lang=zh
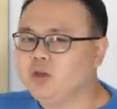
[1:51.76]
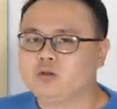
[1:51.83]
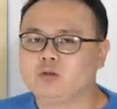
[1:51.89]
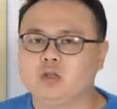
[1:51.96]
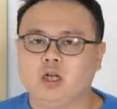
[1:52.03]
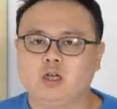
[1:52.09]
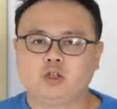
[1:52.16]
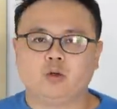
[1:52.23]
必
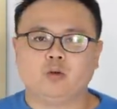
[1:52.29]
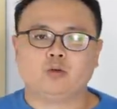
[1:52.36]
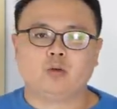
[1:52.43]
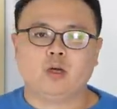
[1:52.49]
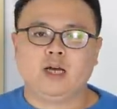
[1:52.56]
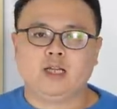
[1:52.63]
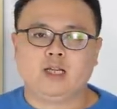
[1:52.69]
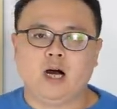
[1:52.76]
须得守
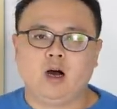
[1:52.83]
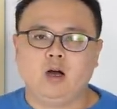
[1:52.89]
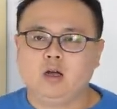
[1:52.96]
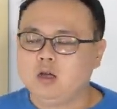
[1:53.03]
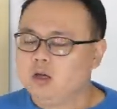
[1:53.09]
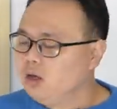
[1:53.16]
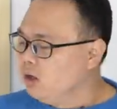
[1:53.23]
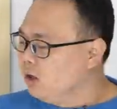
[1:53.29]
住内道，
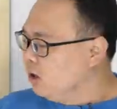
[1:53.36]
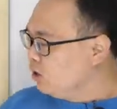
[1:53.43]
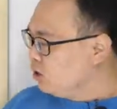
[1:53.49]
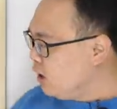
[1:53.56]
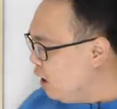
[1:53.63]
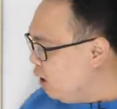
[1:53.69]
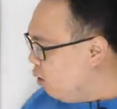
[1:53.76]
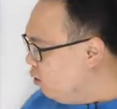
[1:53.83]

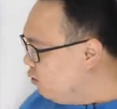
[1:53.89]
这样